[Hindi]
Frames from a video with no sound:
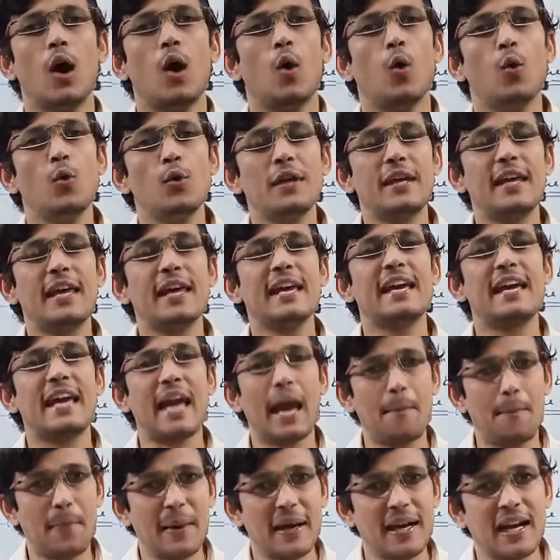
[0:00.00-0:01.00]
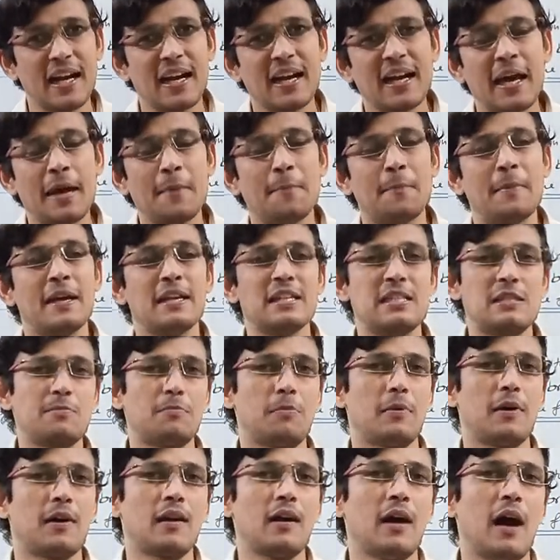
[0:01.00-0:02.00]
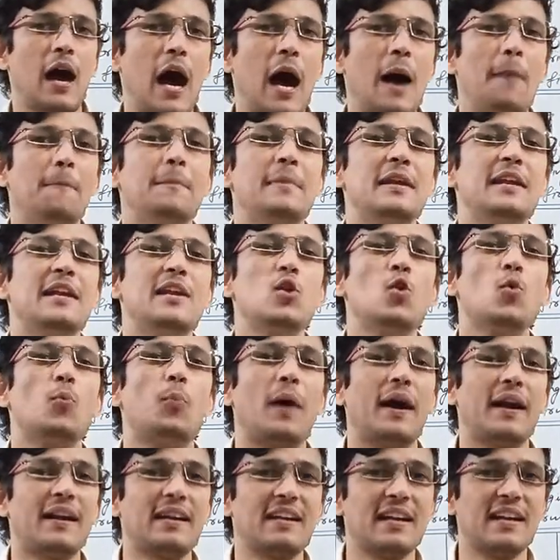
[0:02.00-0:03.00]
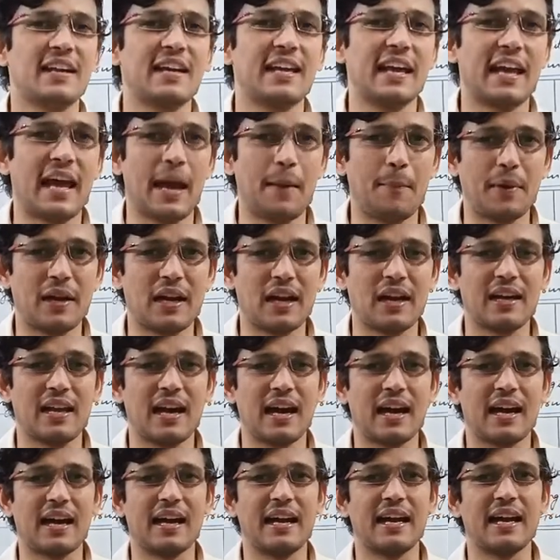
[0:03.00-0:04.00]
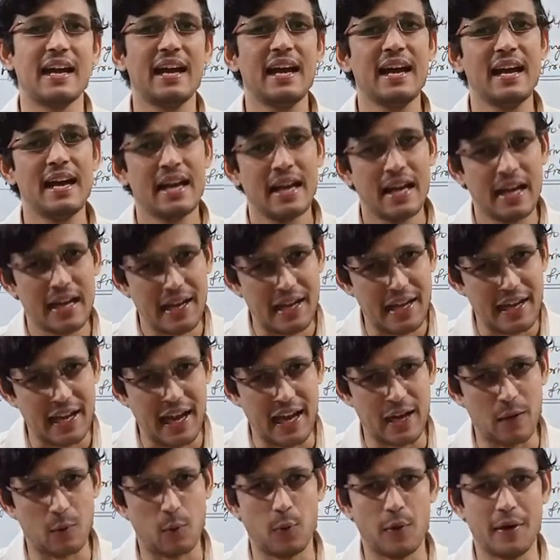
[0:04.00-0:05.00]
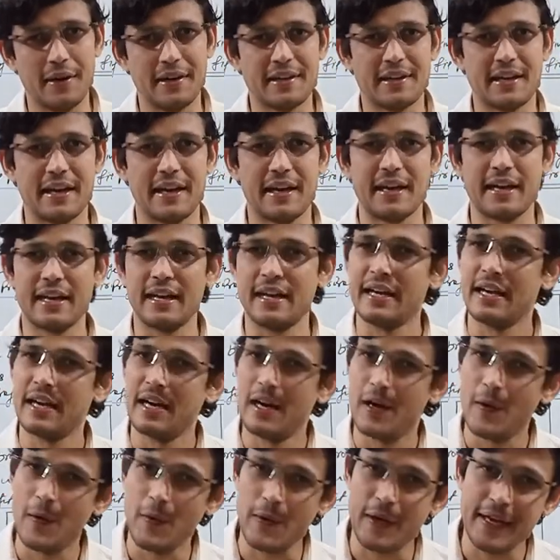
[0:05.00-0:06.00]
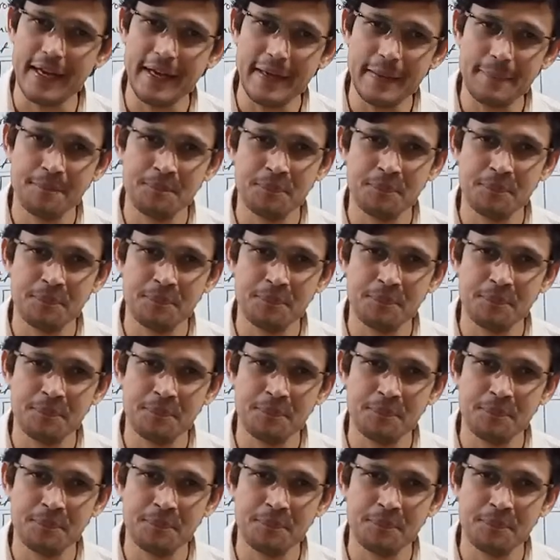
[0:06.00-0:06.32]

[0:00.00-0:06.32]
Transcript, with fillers: उनकी कैपिटल के बेस पर हम न्यू पार्टनर की कैपिटल क्या करेंगे कैलकुलेट करेंगे ओके